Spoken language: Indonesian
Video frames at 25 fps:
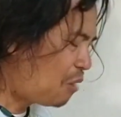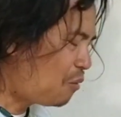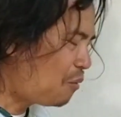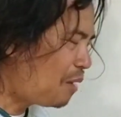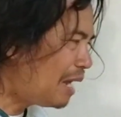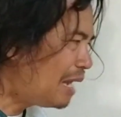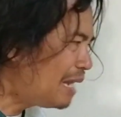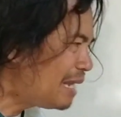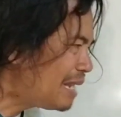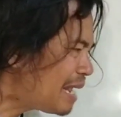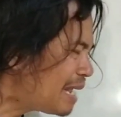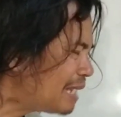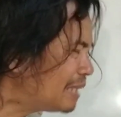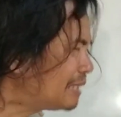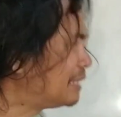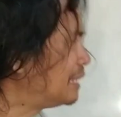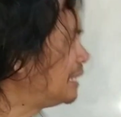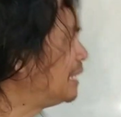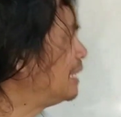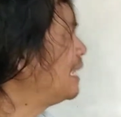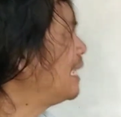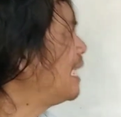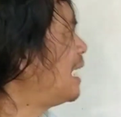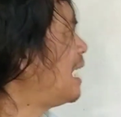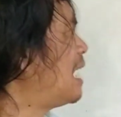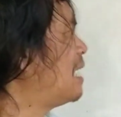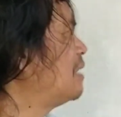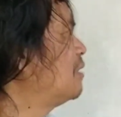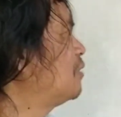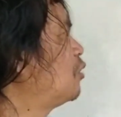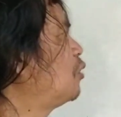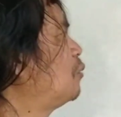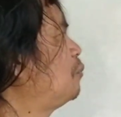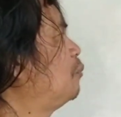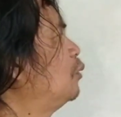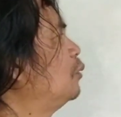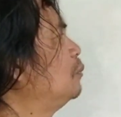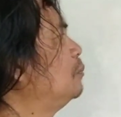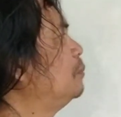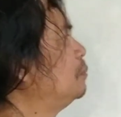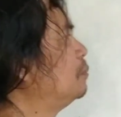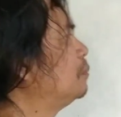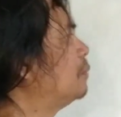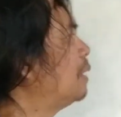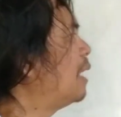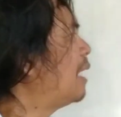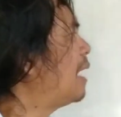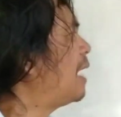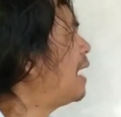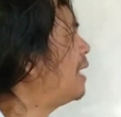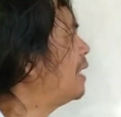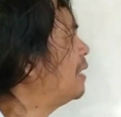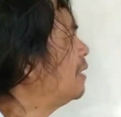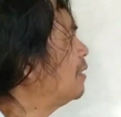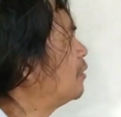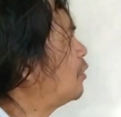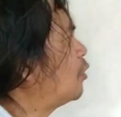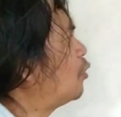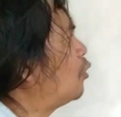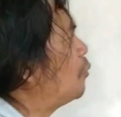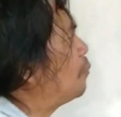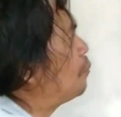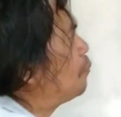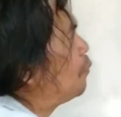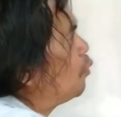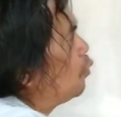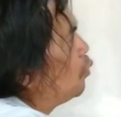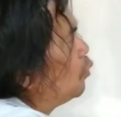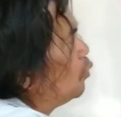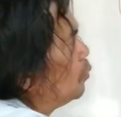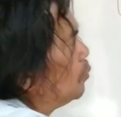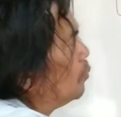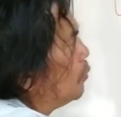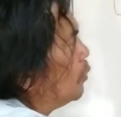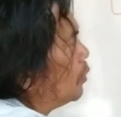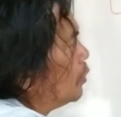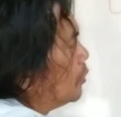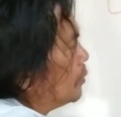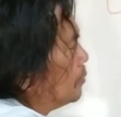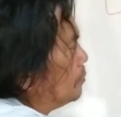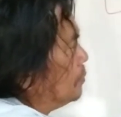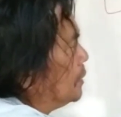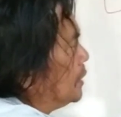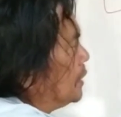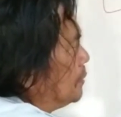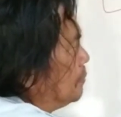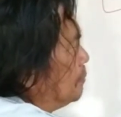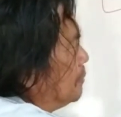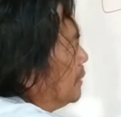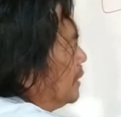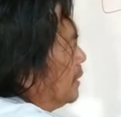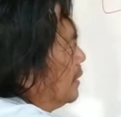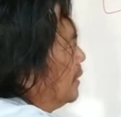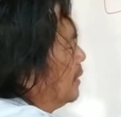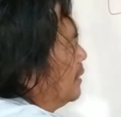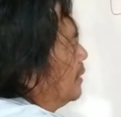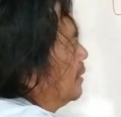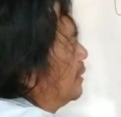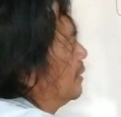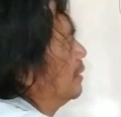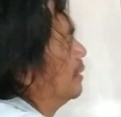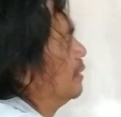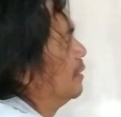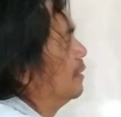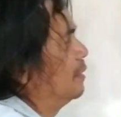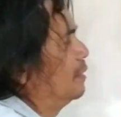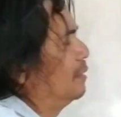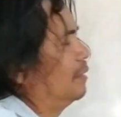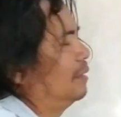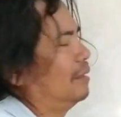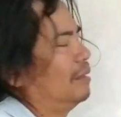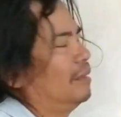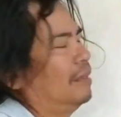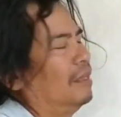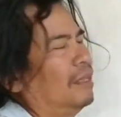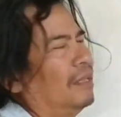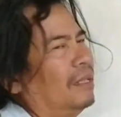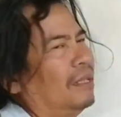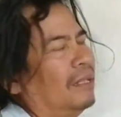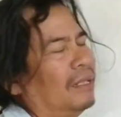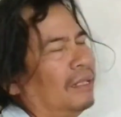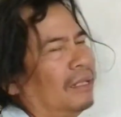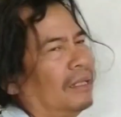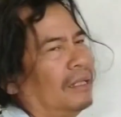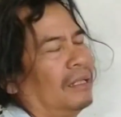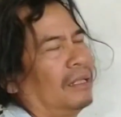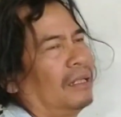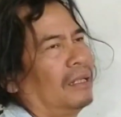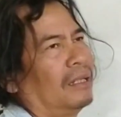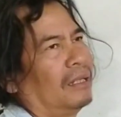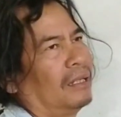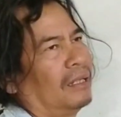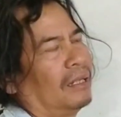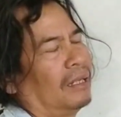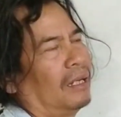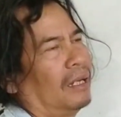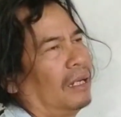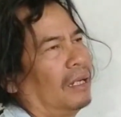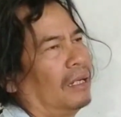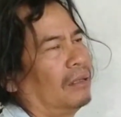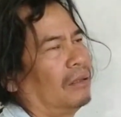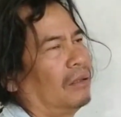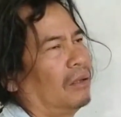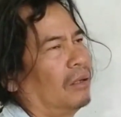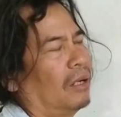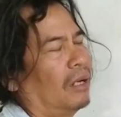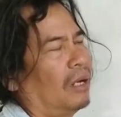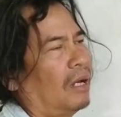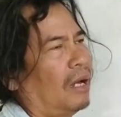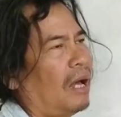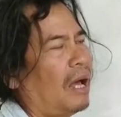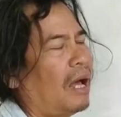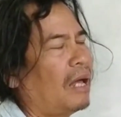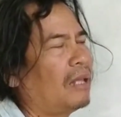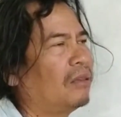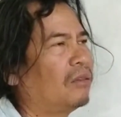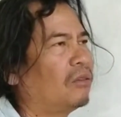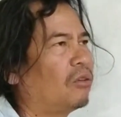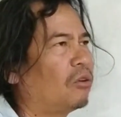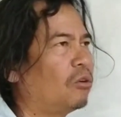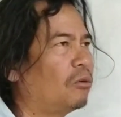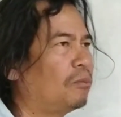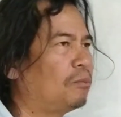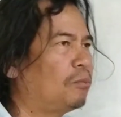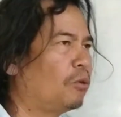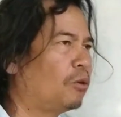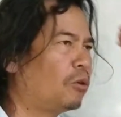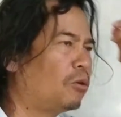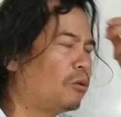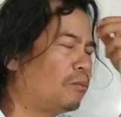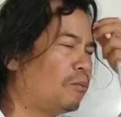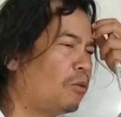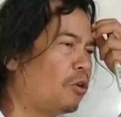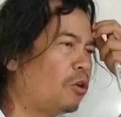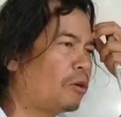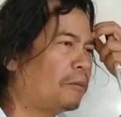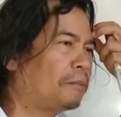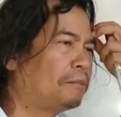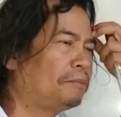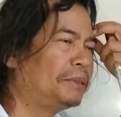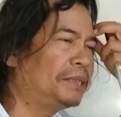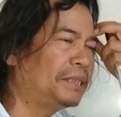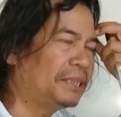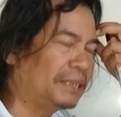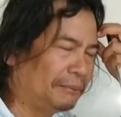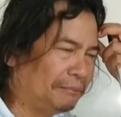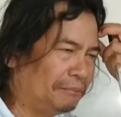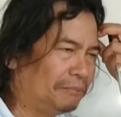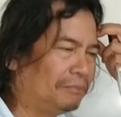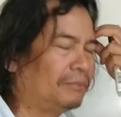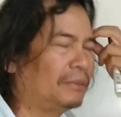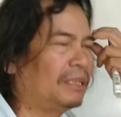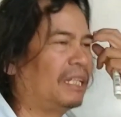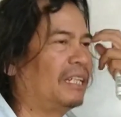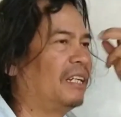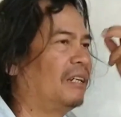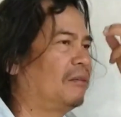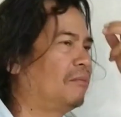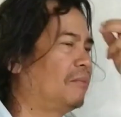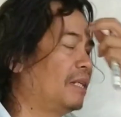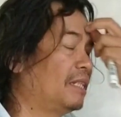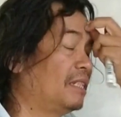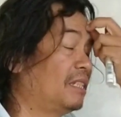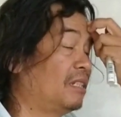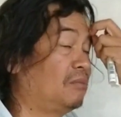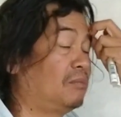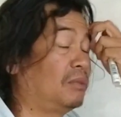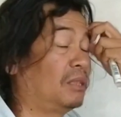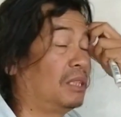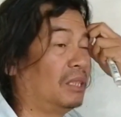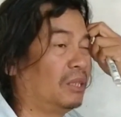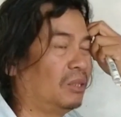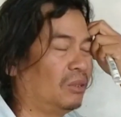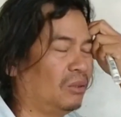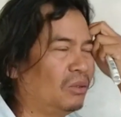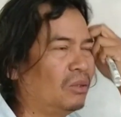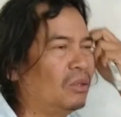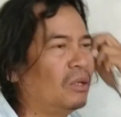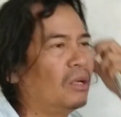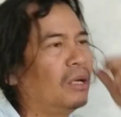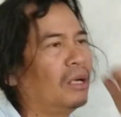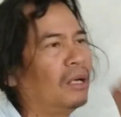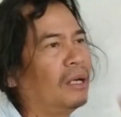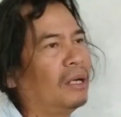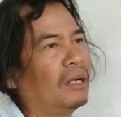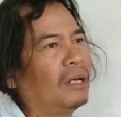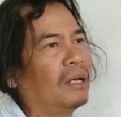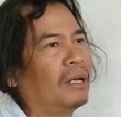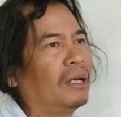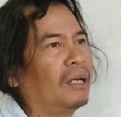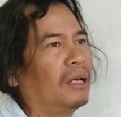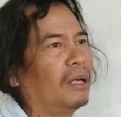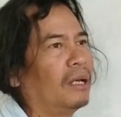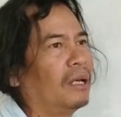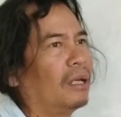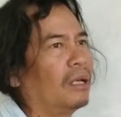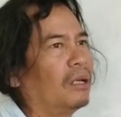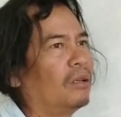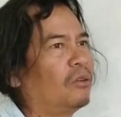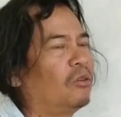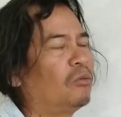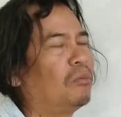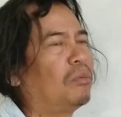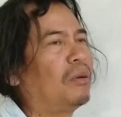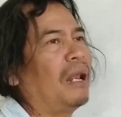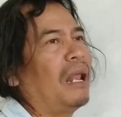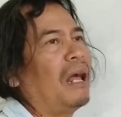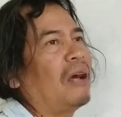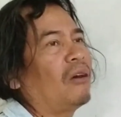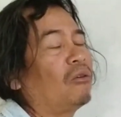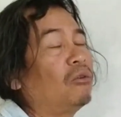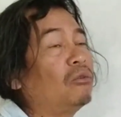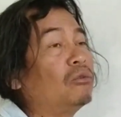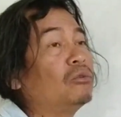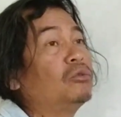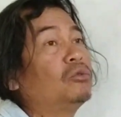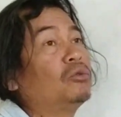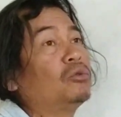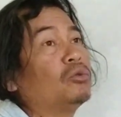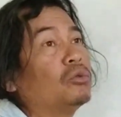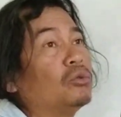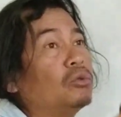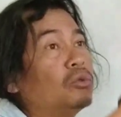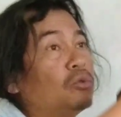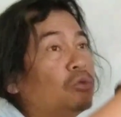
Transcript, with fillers: awalnya sih antropom antropomorfisme eh, ini atau anthropomorphism ada yang baca begitu itu berlaku untuk